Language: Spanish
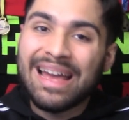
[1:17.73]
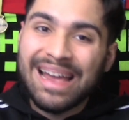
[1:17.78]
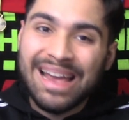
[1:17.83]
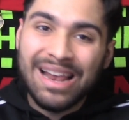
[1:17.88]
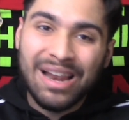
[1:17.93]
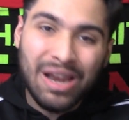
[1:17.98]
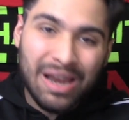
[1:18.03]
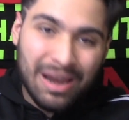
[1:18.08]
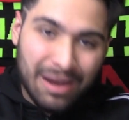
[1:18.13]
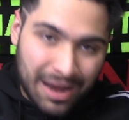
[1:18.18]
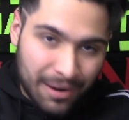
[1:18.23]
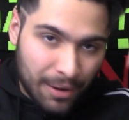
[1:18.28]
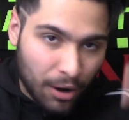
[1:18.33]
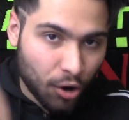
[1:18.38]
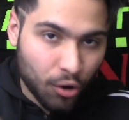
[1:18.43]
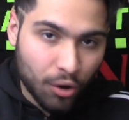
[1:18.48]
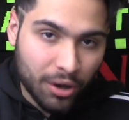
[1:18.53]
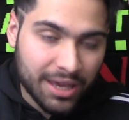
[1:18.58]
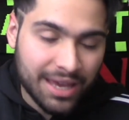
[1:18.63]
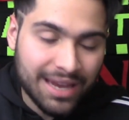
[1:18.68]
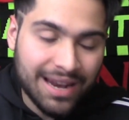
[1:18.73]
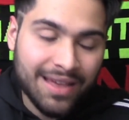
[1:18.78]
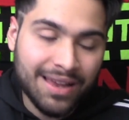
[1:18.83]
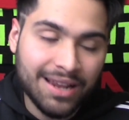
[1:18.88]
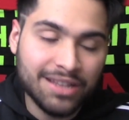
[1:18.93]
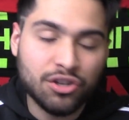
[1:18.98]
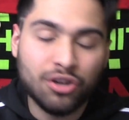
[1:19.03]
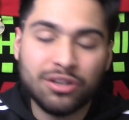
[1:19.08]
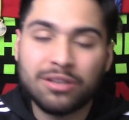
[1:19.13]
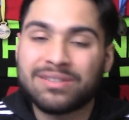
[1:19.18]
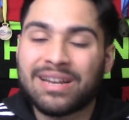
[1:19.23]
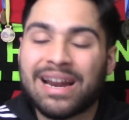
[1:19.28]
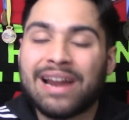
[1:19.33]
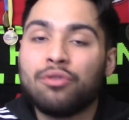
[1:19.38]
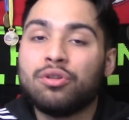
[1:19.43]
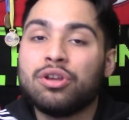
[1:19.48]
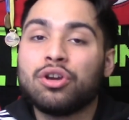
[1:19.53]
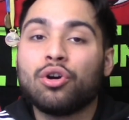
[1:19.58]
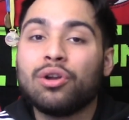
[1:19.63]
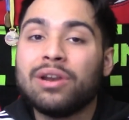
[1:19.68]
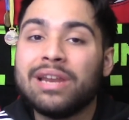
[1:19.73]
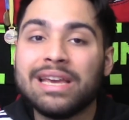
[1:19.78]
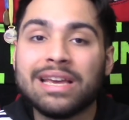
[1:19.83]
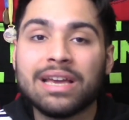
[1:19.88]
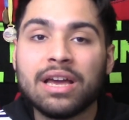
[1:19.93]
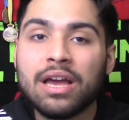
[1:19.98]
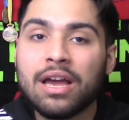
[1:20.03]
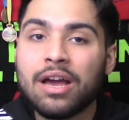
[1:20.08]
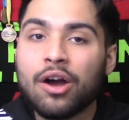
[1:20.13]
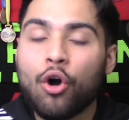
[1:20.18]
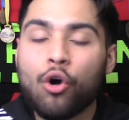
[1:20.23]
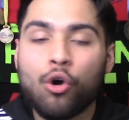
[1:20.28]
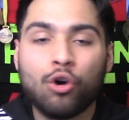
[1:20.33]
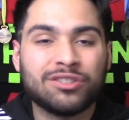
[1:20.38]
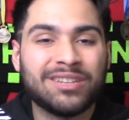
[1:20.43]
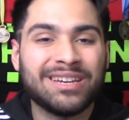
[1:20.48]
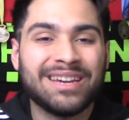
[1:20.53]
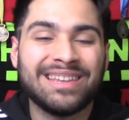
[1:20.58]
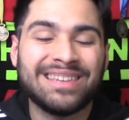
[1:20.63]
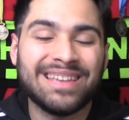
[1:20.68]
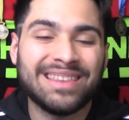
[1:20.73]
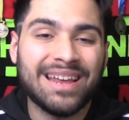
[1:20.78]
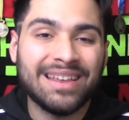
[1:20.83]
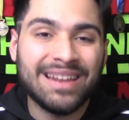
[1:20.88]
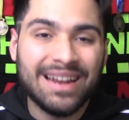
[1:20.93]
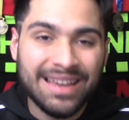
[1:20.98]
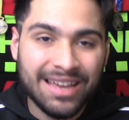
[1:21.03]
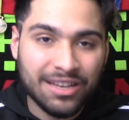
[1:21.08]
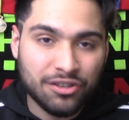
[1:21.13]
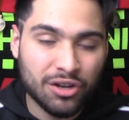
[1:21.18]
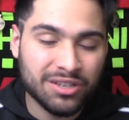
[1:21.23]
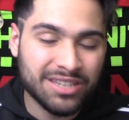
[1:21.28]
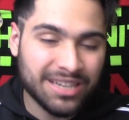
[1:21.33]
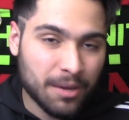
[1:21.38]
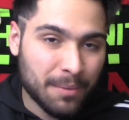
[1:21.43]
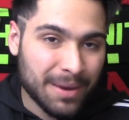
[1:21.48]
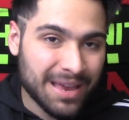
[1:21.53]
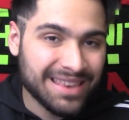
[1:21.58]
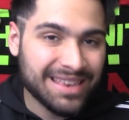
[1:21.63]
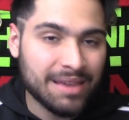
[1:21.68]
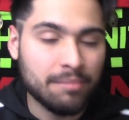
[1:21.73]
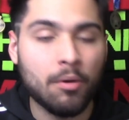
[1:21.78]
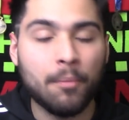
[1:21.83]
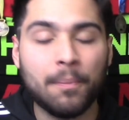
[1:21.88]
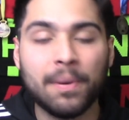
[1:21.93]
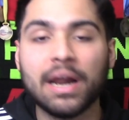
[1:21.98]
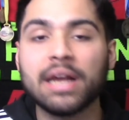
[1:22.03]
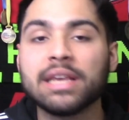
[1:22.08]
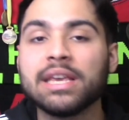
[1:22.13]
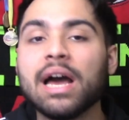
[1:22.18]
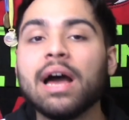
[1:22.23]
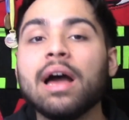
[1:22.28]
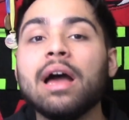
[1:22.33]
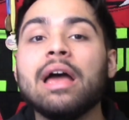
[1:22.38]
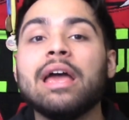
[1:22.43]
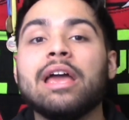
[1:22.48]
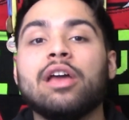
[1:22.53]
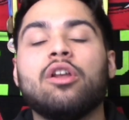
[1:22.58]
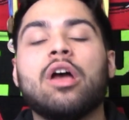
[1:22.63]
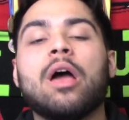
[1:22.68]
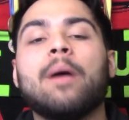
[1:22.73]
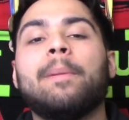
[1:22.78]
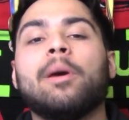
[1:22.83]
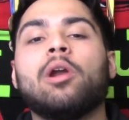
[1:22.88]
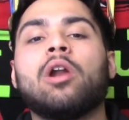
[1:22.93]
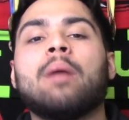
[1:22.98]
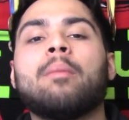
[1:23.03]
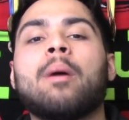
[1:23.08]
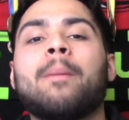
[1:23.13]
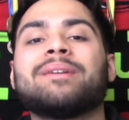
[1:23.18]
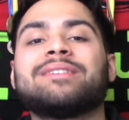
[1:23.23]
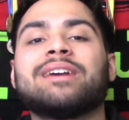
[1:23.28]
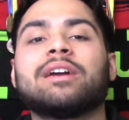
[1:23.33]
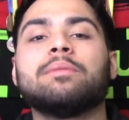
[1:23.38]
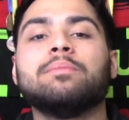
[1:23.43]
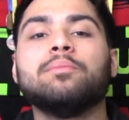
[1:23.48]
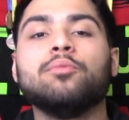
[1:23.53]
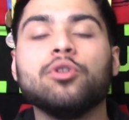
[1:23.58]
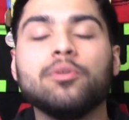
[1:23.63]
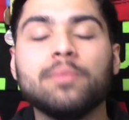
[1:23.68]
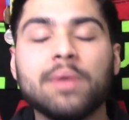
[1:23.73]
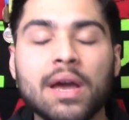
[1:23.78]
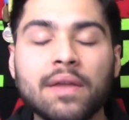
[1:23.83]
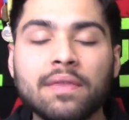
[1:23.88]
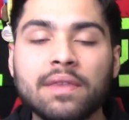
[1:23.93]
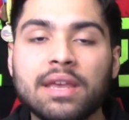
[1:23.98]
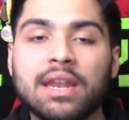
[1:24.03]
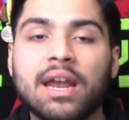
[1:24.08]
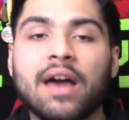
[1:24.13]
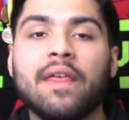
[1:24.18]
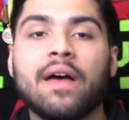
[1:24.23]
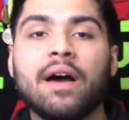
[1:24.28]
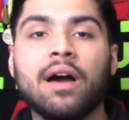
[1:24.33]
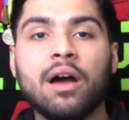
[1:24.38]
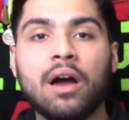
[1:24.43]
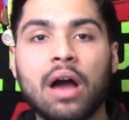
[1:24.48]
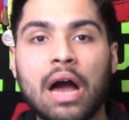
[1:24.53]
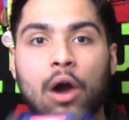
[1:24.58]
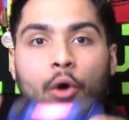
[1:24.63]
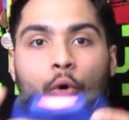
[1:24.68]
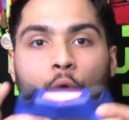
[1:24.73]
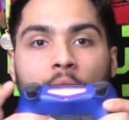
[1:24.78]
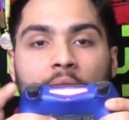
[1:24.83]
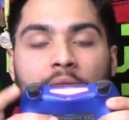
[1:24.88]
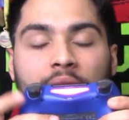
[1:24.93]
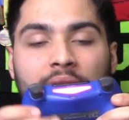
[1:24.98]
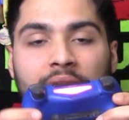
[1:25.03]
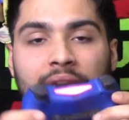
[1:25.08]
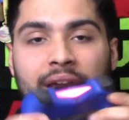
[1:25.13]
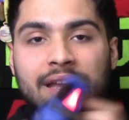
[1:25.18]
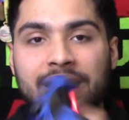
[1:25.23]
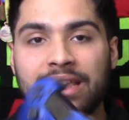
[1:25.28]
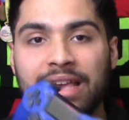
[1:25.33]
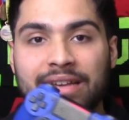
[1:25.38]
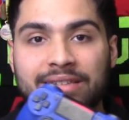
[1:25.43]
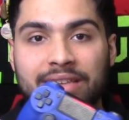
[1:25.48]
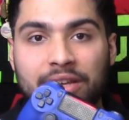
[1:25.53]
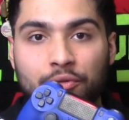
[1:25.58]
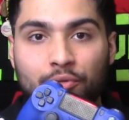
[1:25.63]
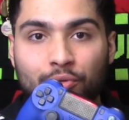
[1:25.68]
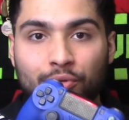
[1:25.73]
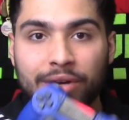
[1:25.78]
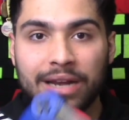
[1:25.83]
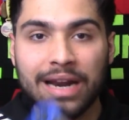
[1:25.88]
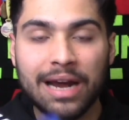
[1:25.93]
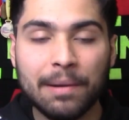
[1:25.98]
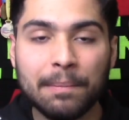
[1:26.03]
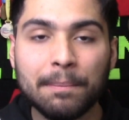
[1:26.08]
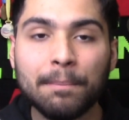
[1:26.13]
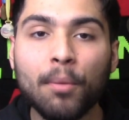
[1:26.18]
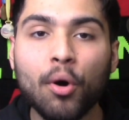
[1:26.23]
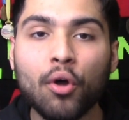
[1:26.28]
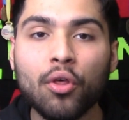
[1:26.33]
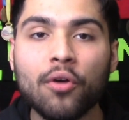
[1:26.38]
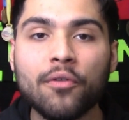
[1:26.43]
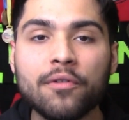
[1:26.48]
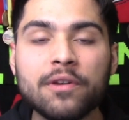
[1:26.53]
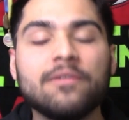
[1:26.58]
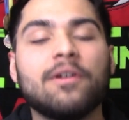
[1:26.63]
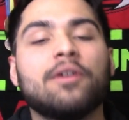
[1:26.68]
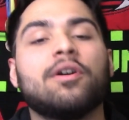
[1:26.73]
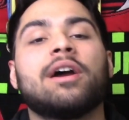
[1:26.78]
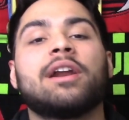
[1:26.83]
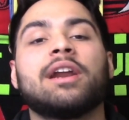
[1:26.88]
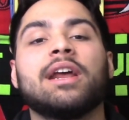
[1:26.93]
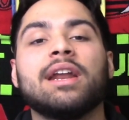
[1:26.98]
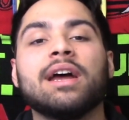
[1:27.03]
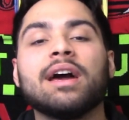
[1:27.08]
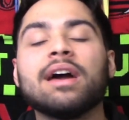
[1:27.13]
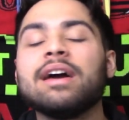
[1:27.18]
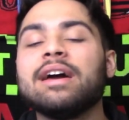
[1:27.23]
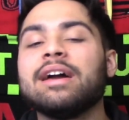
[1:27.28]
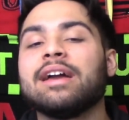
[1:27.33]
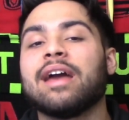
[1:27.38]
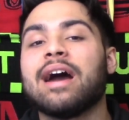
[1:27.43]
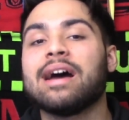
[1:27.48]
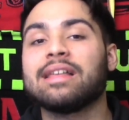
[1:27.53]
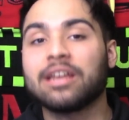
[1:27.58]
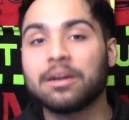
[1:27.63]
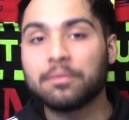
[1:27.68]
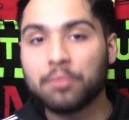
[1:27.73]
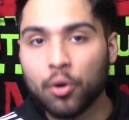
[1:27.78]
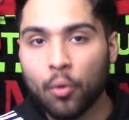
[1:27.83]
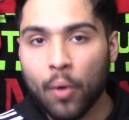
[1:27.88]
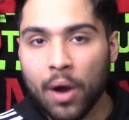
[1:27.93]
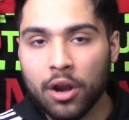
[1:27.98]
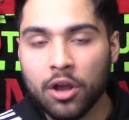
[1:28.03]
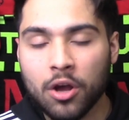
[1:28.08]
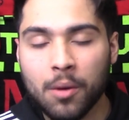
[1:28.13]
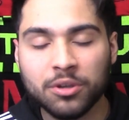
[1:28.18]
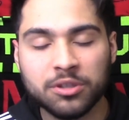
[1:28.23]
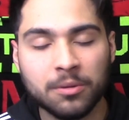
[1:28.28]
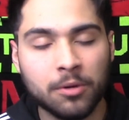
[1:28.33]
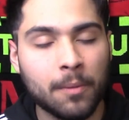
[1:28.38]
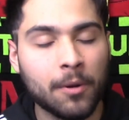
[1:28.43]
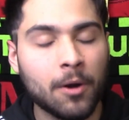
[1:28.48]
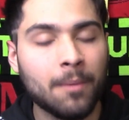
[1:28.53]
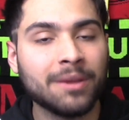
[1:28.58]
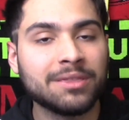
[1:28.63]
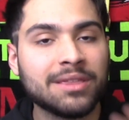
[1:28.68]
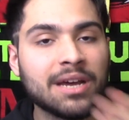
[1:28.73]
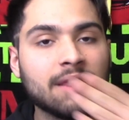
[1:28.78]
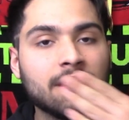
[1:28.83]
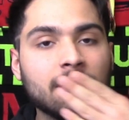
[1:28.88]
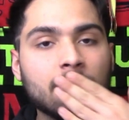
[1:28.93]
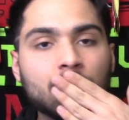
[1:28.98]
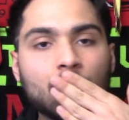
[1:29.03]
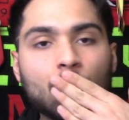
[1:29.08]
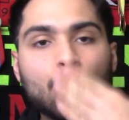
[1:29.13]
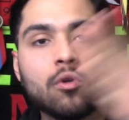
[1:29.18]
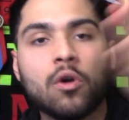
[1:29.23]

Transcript: El, abajo aquí en la descripción será el único link o cosa que te dan en la descripción, así que vayan mismo para allá. Los espero, vamos a pasar muy bien y nada, a jugar y a hacer un gran modo FIFA carrera, que va a estar muy bueno y como siempre espero más tarde.